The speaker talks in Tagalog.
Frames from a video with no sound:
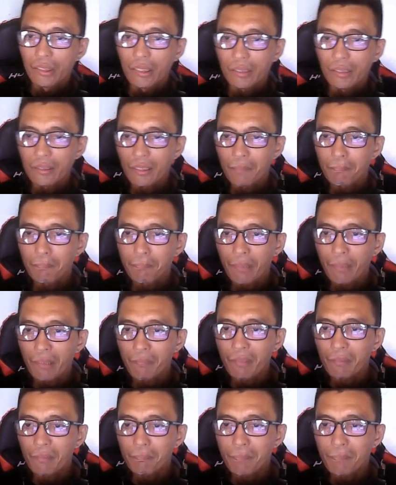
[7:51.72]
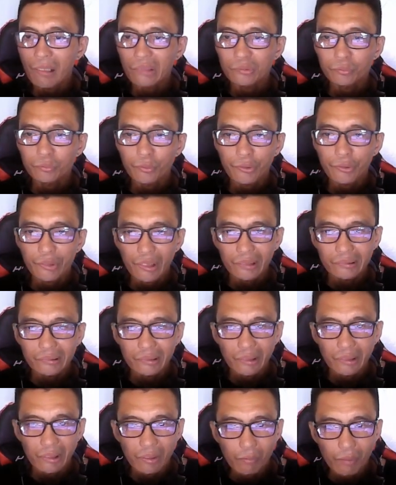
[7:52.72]
And then payment password guys
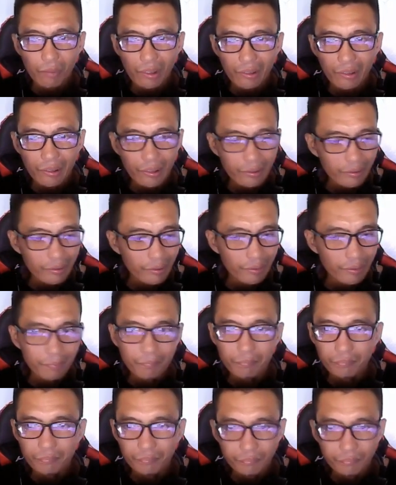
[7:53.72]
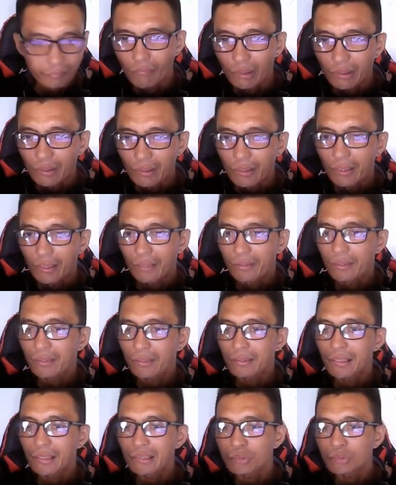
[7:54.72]
na ginawa natin. And
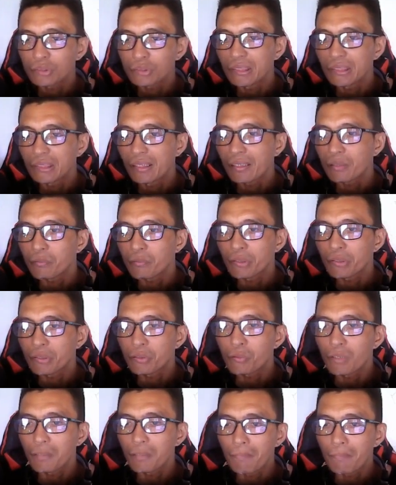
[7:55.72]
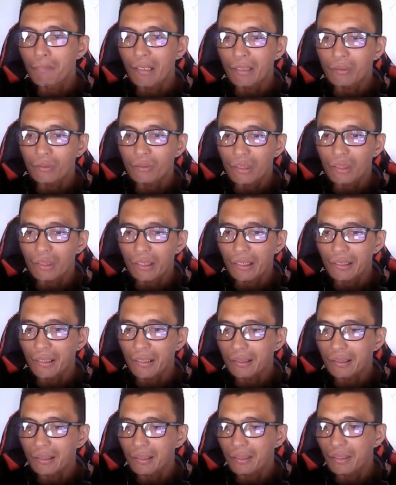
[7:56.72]
then guys no select withdrawal method. Lagay
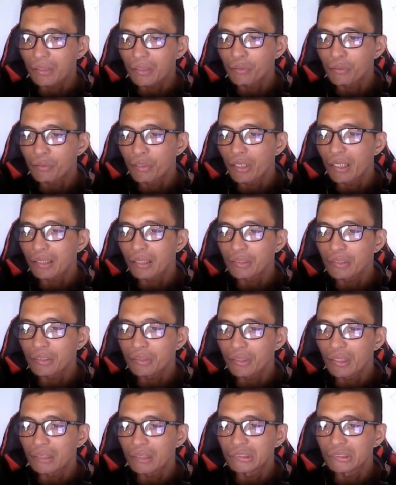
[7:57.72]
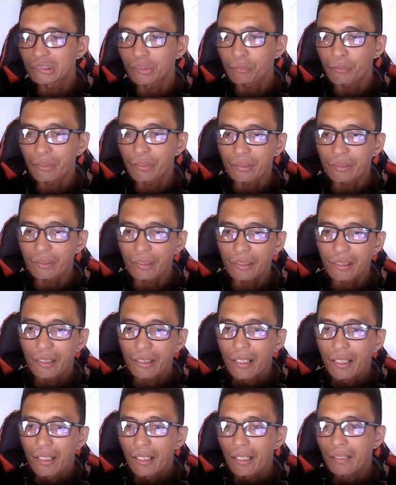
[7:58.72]
natin ito na yung ating TRC20
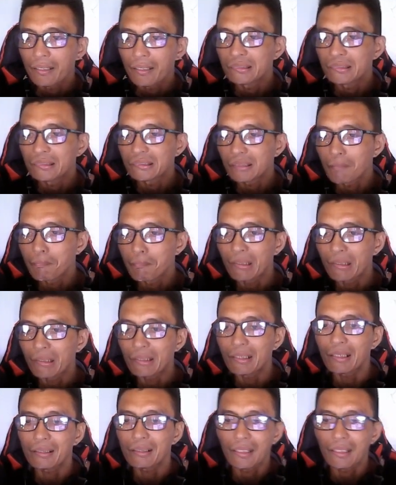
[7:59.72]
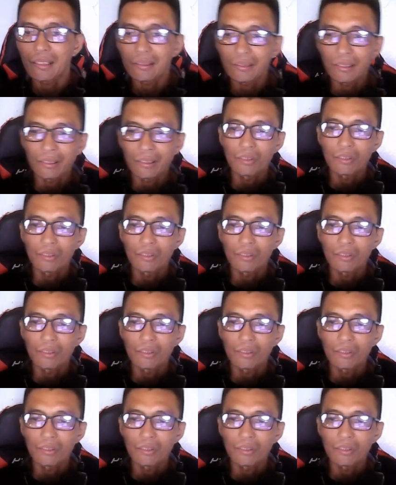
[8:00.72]
and then submit lang natin.